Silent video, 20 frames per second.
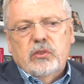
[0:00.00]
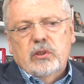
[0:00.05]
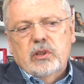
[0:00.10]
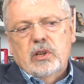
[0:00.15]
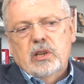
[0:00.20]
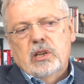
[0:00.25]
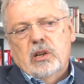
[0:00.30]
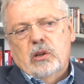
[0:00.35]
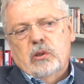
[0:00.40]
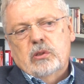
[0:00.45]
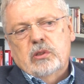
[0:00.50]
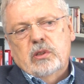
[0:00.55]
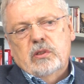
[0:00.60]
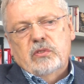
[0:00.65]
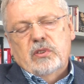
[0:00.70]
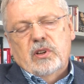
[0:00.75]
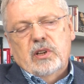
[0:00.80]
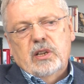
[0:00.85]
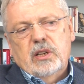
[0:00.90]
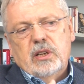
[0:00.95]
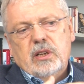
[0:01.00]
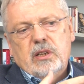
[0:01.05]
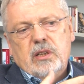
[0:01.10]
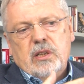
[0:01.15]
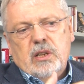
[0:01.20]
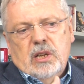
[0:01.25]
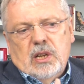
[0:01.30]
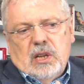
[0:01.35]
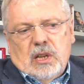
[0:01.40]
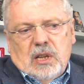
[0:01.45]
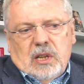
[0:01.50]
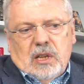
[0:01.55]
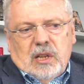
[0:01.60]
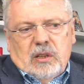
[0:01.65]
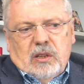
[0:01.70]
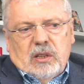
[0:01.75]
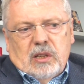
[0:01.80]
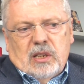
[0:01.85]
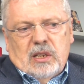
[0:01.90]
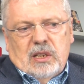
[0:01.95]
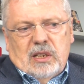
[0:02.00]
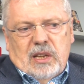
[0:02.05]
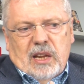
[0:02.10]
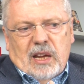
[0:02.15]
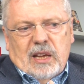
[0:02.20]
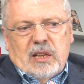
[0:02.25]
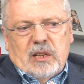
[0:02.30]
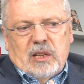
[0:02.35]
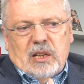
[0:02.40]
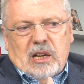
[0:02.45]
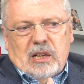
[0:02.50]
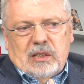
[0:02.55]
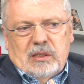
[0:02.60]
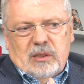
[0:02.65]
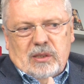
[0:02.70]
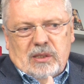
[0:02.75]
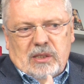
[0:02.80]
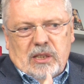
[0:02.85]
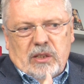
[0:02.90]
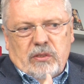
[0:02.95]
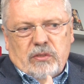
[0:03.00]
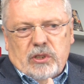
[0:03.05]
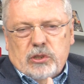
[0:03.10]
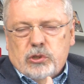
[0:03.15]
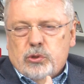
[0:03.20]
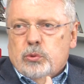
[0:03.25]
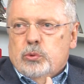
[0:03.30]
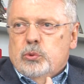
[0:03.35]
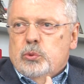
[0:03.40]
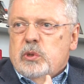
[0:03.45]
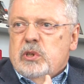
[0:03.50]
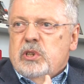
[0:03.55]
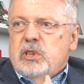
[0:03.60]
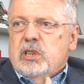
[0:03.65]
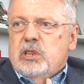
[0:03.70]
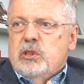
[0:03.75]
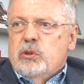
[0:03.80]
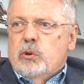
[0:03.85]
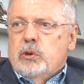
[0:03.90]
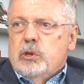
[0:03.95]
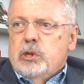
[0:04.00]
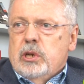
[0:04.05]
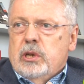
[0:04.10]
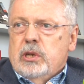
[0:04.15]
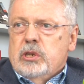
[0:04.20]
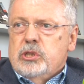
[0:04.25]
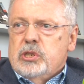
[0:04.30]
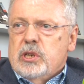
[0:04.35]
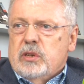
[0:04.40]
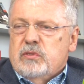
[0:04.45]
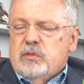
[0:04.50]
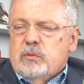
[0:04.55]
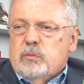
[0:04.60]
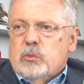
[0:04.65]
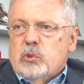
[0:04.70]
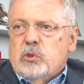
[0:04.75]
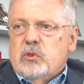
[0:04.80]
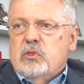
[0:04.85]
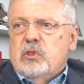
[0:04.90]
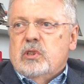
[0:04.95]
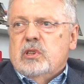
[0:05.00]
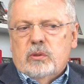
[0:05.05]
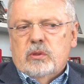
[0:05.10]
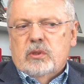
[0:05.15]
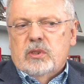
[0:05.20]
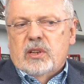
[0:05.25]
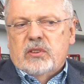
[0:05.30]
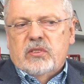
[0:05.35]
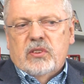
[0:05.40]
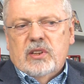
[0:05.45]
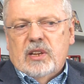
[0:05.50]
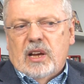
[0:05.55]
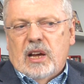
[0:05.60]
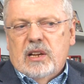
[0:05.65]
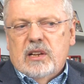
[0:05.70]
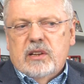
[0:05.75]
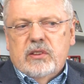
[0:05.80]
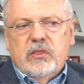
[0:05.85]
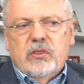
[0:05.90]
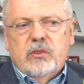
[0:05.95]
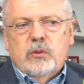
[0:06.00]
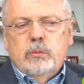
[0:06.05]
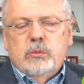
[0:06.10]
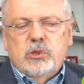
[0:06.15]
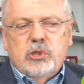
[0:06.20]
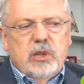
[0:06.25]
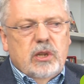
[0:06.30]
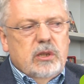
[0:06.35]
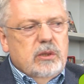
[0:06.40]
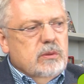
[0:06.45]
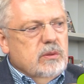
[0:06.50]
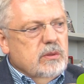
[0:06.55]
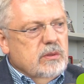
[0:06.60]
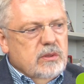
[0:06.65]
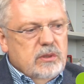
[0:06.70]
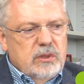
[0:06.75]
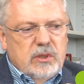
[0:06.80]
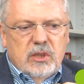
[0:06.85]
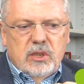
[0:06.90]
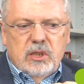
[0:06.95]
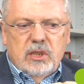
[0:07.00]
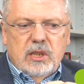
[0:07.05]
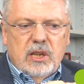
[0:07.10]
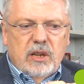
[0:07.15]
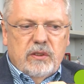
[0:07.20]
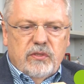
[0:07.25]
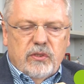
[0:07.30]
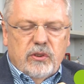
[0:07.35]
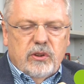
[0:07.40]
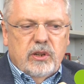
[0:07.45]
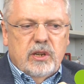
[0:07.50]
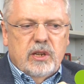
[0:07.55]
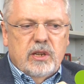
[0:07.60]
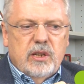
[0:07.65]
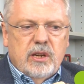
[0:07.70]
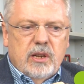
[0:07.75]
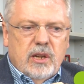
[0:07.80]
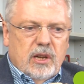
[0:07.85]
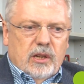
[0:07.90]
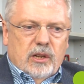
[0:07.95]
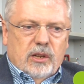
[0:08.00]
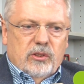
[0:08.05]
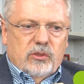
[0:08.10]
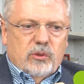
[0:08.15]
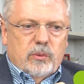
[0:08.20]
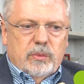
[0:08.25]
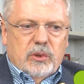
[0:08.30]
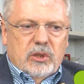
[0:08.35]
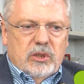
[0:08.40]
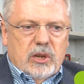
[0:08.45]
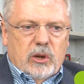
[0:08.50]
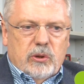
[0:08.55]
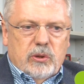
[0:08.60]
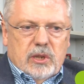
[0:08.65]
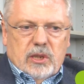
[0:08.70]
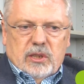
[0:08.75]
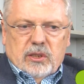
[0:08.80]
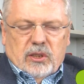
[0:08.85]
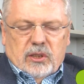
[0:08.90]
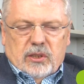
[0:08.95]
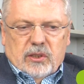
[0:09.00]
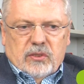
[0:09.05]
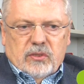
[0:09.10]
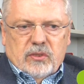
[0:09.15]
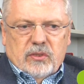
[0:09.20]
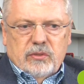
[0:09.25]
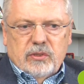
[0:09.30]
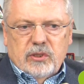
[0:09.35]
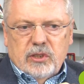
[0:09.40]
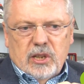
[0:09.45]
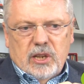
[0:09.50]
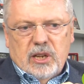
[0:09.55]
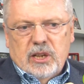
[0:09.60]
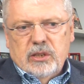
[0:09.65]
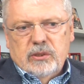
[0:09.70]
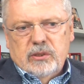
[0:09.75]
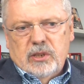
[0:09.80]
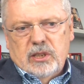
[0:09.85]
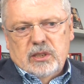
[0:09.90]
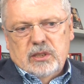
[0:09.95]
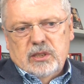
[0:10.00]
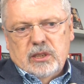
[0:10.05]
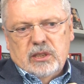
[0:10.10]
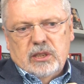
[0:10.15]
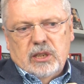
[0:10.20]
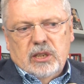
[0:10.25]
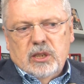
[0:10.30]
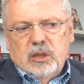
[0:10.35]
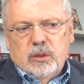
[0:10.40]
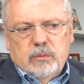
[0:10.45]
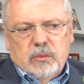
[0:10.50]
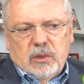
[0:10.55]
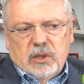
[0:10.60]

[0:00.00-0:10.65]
sondern auch eine Frage äh, der Infrastrukturen, die ich neu schaffen muss. Und das sind alles Umstellungen, die erfordern, so bedauerlich das für den einen oder anderen klingen